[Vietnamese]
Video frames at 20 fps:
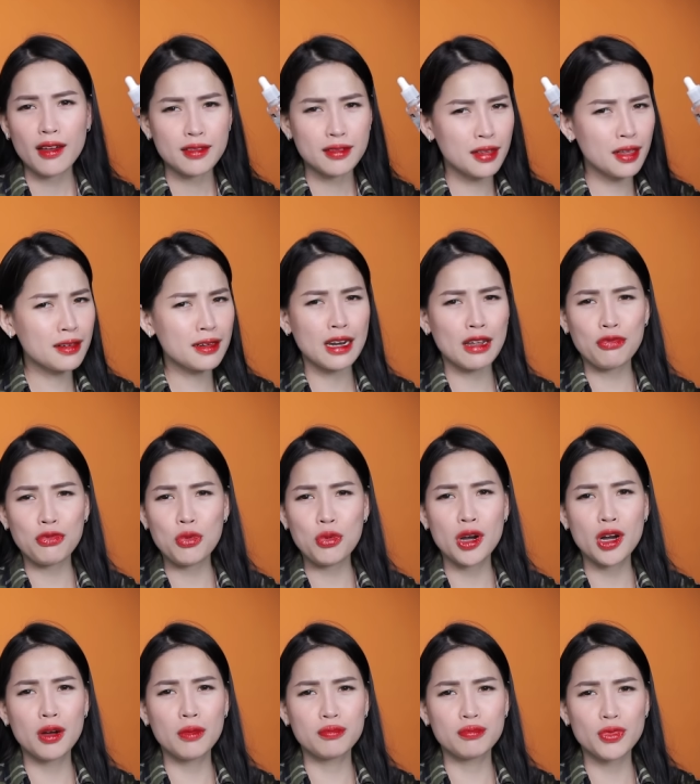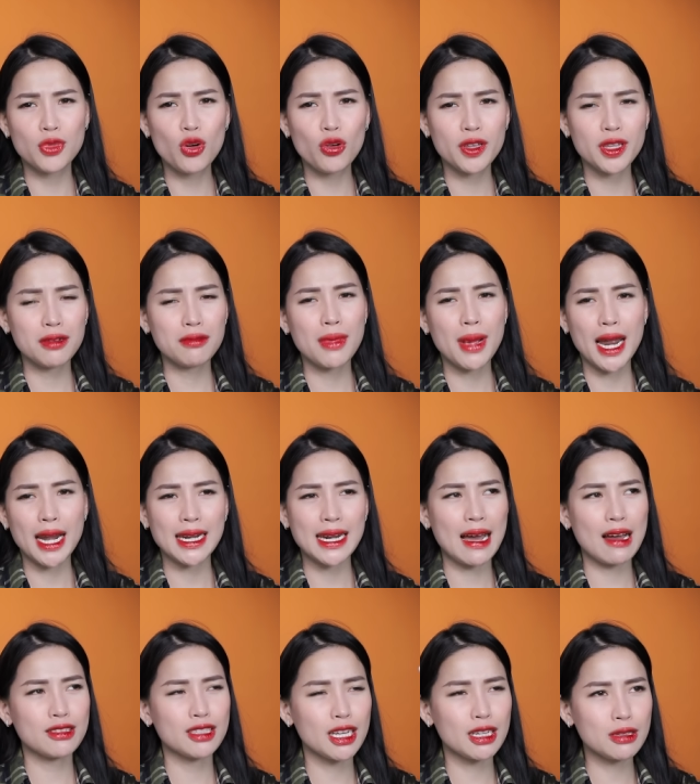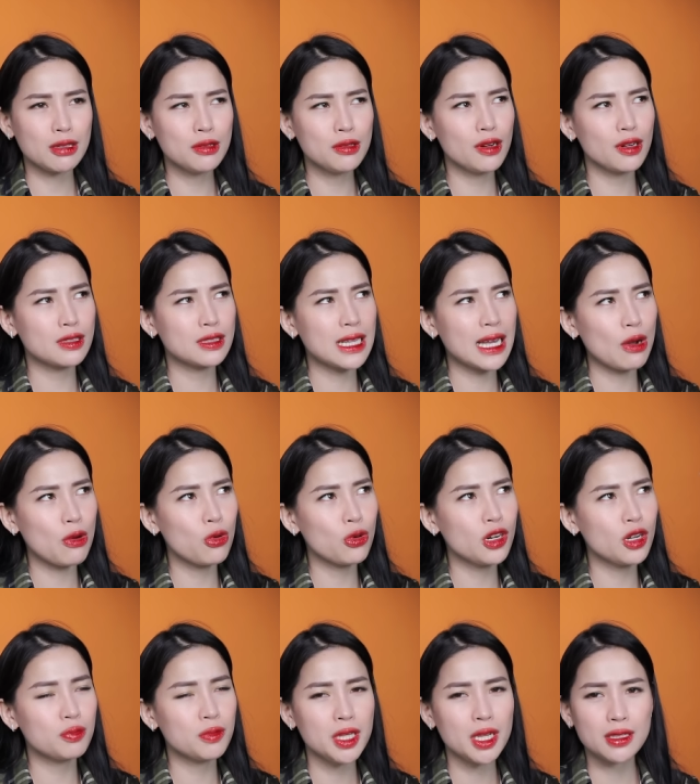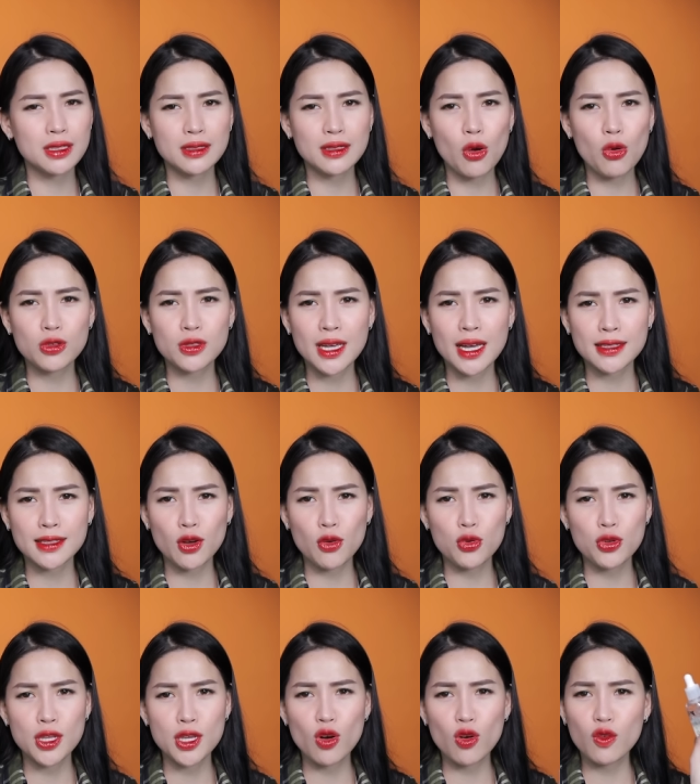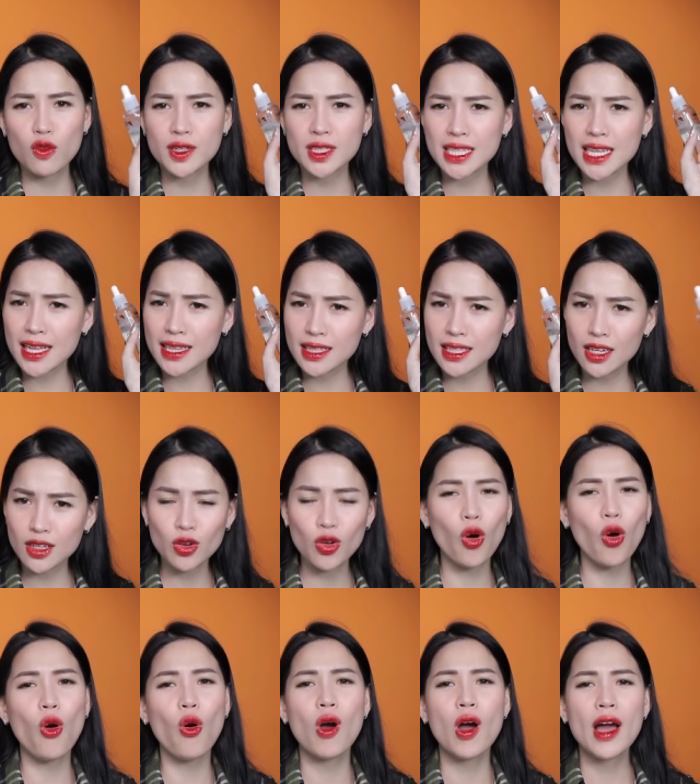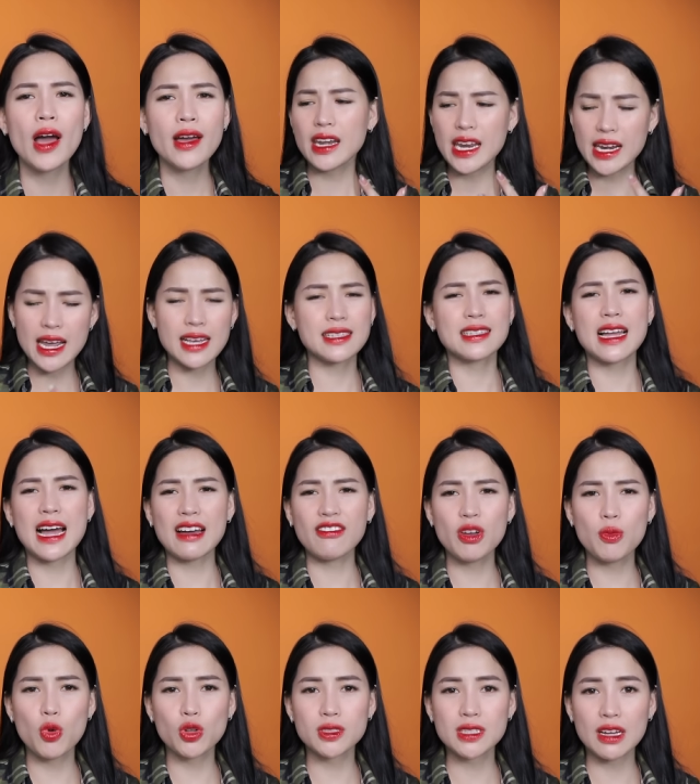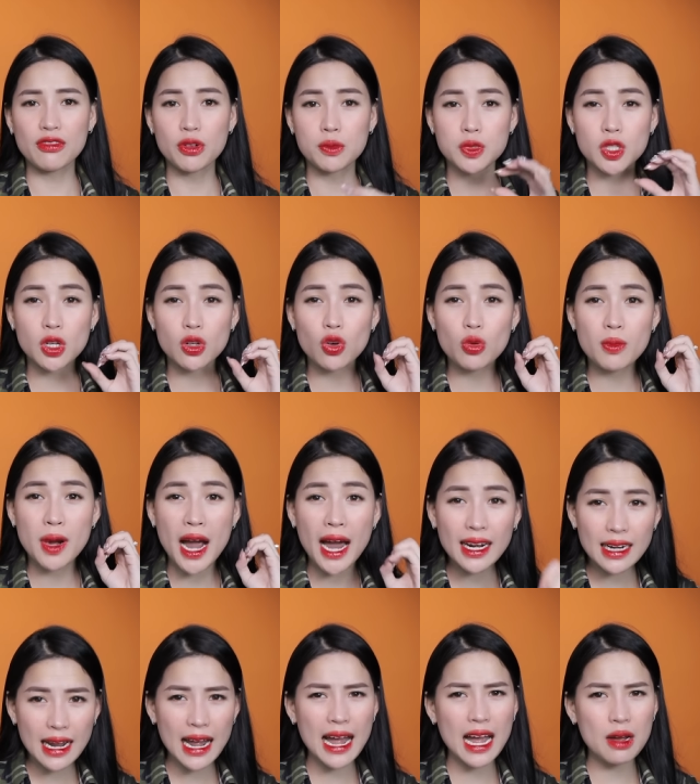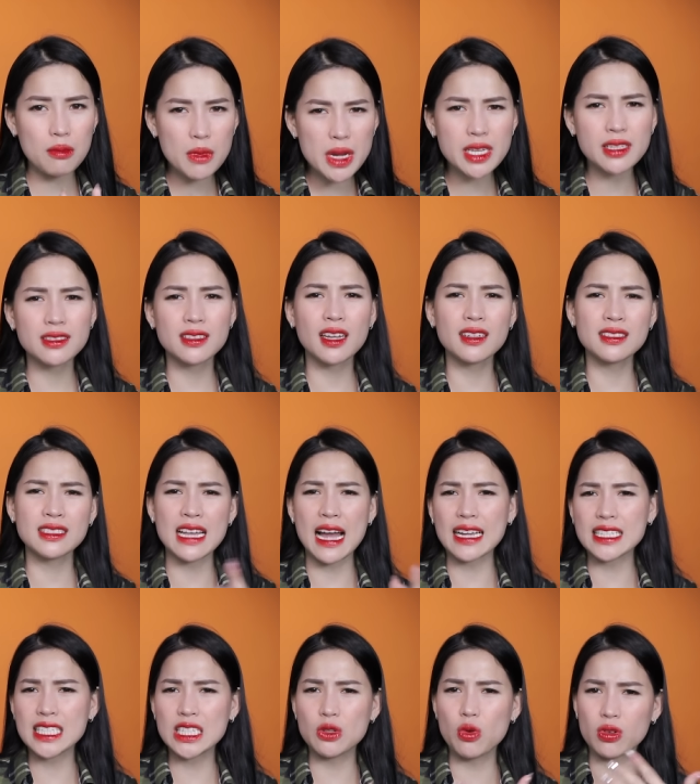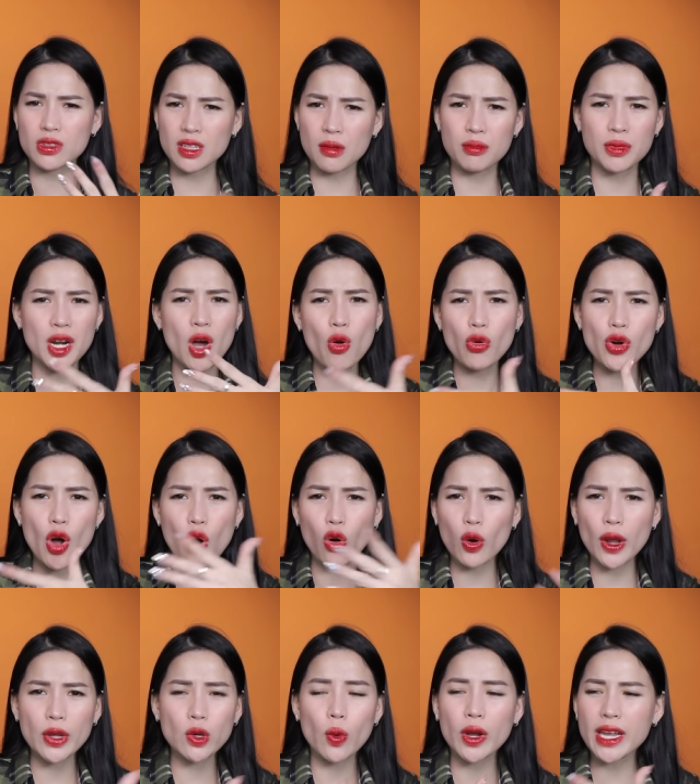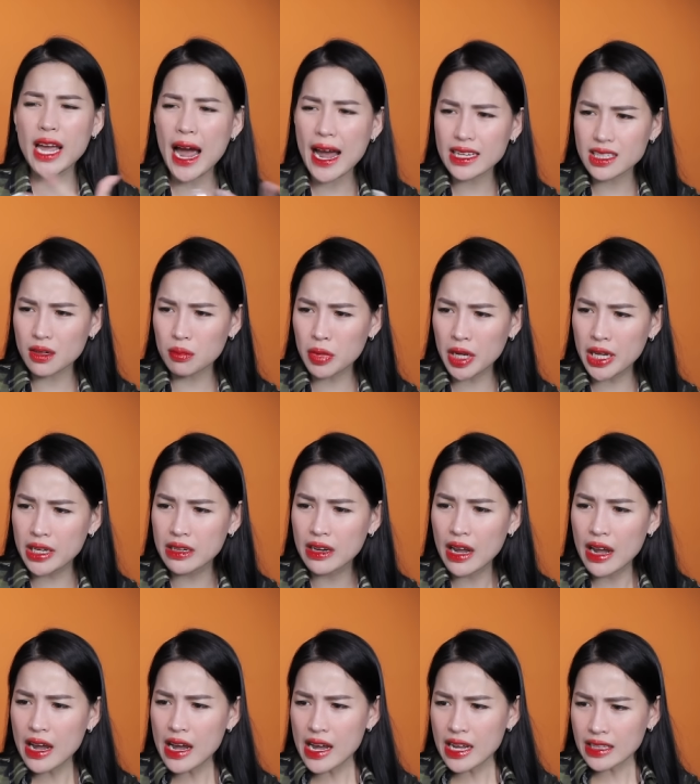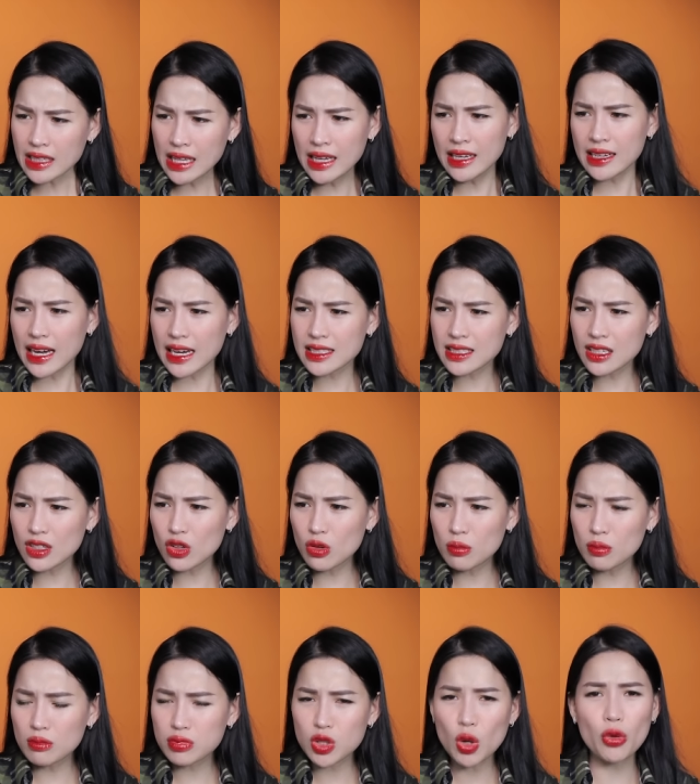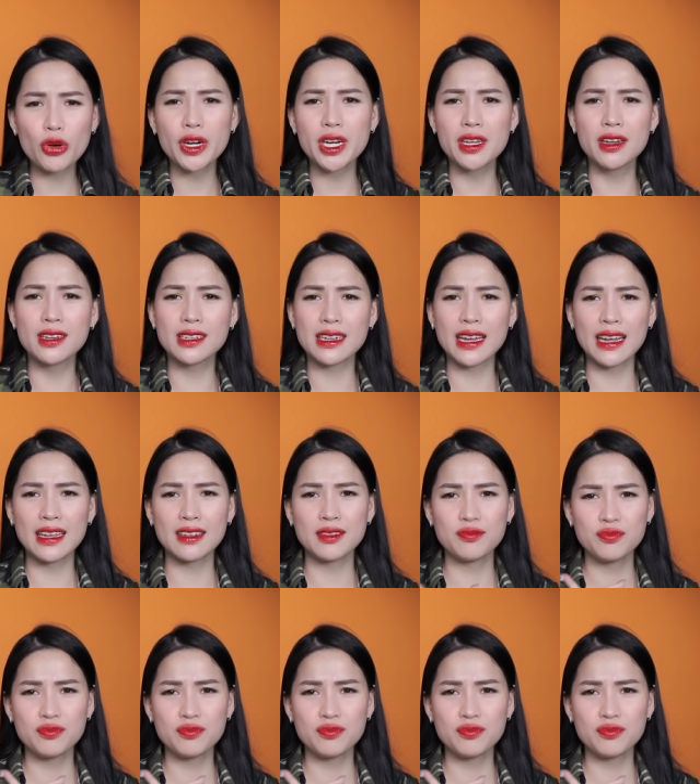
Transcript: Rất là phù hợp đối với những bạn nào da thường, da hỗn hợp thiên dầu, da dầu nhiều và da thiên khô. Để đánh giá về một sản phẩm serum HA bình dân giá chỉ khoảng tầm đâu đó loanh quanh 200.000 thì cái serum Torriden này